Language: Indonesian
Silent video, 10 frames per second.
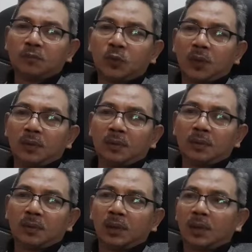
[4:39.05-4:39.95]

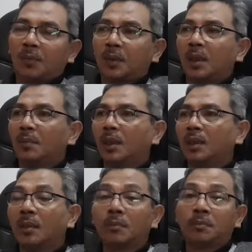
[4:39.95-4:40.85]
mungkin tidak pernah
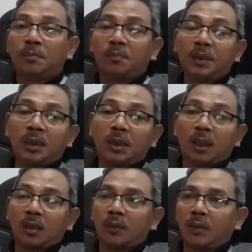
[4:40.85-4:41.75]
mengenyam
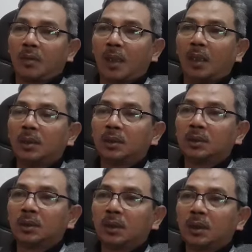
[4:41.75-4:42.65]
pendidikan formal,